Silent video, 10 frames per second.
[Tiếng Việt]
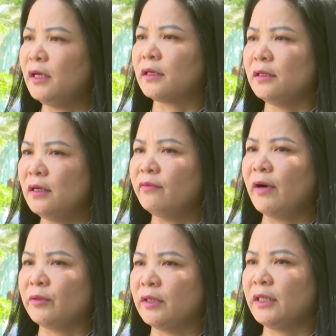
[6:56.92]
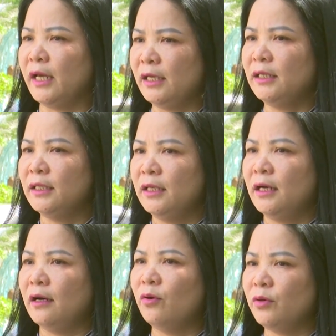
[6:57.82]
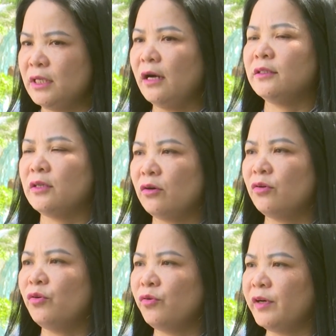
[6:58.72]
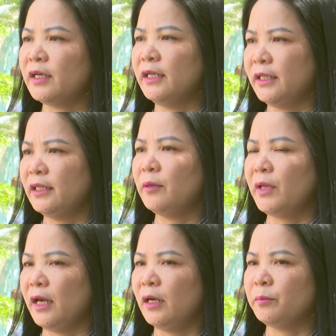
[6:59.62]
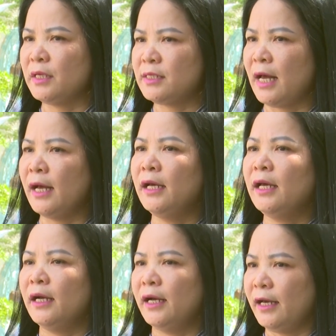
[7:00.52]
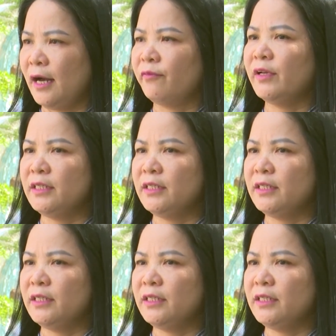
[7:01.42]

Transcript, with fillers: được đưa vào thực tiễn hỗ trợ cho các khu vực kinh tế tập thể hợp tác xã ngày càng phát